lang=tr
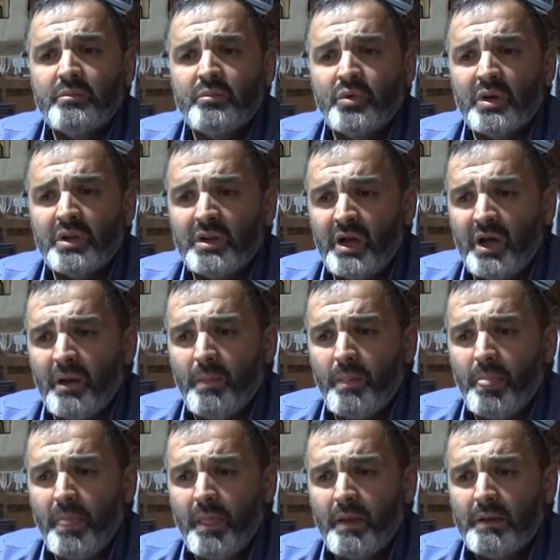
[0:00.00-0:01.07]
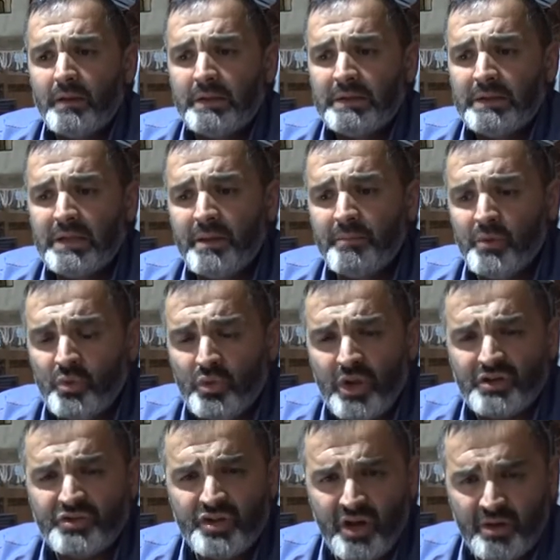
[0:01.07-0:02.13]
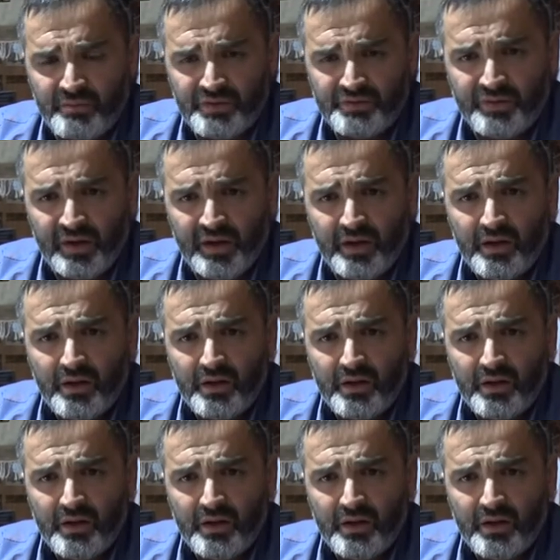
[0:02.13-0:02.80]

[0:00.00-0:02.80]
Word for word: burada yine bir güreş sahamız var.